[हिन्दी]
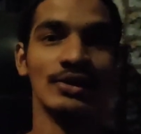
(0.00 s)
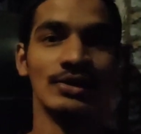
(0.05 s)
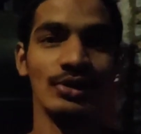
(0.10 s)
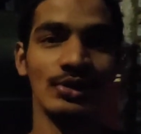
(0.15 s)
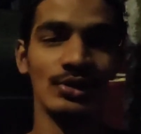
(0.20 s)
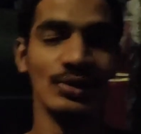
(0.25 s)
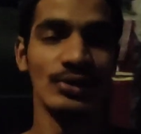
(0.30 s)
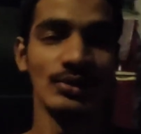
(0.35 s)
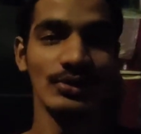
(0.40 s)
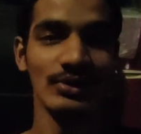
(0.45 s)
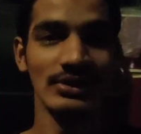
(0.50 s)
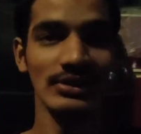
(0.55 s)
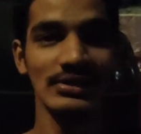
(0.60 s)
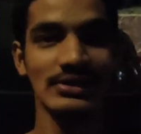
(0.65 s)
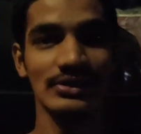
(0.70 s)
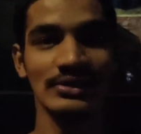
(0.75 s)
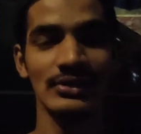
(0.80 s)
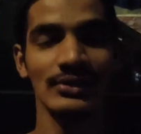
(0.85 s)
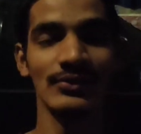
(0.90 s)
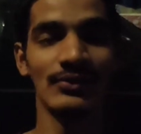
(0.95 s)
तो
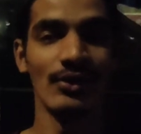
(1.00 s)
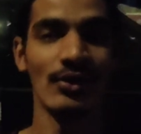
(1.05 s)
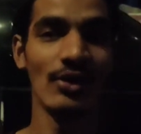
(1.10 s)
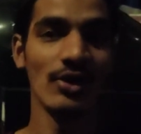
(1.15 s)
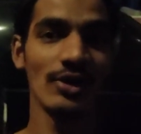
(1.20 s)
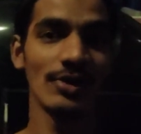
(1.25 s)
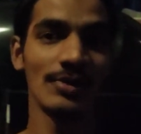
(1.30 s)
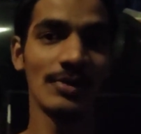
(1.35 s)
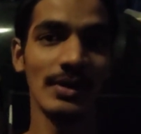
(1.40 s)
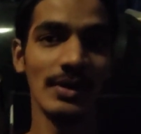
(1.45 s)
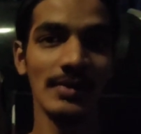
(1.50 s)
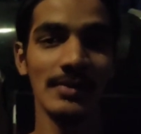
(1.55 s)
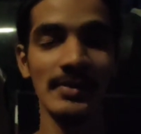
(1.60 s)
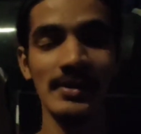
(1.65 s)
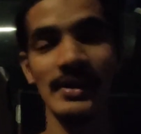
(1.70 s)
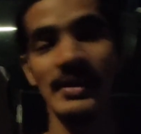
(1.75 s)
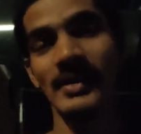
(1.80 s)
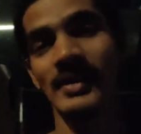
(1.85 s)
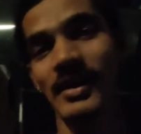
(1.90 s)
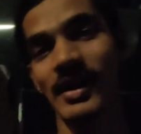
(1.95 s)
इस व्लॉग में
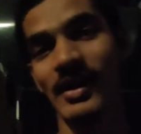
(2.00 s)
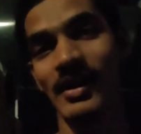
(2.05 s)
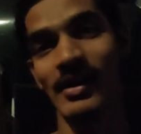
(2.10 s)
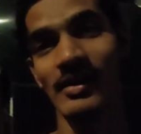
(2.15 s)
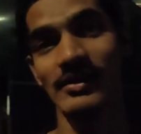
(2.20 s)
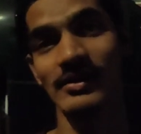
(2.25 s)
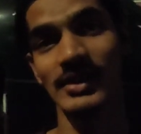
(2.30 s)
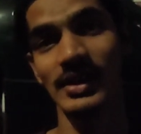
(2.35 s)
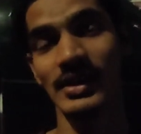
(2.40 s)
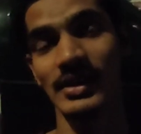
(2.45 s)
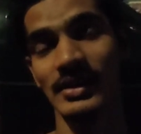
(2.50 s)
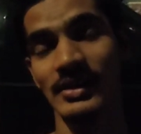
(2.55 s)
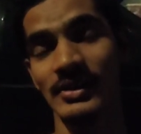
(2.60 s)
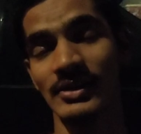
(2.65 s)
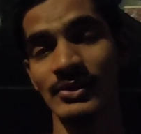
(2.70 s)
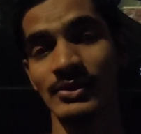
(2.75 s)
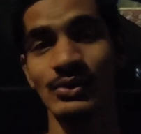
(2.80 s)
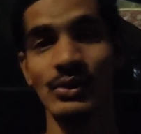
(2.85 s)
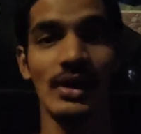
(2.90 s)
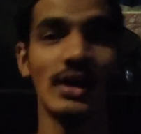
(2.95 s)
मैं कहाँ जा
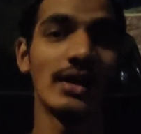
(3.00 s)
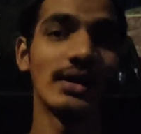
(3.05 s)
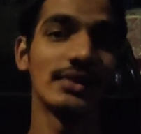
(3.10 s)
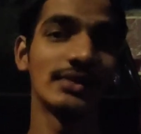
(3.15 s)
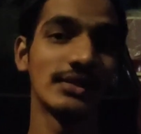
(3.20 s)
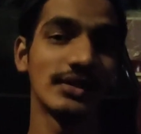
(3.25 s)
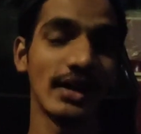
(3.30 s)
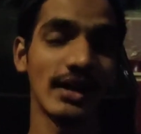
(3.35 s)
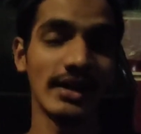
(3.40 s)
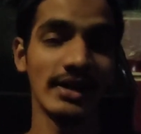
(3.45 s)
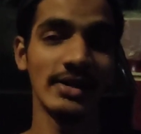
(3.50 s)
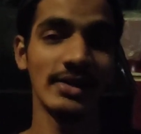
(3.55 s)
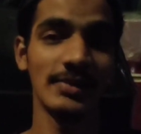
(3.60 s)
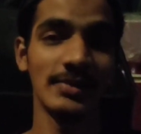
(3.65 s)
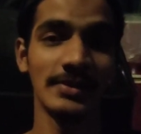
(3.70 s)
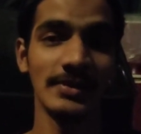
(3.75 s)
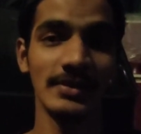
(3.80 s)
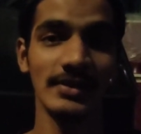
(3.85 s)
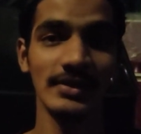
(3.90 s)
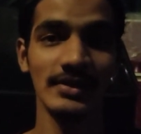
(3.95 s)
रहा हूँ आज राइड
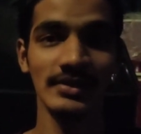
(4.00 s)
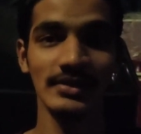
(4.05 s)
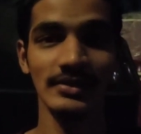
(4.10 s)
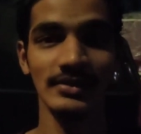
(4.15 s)
पे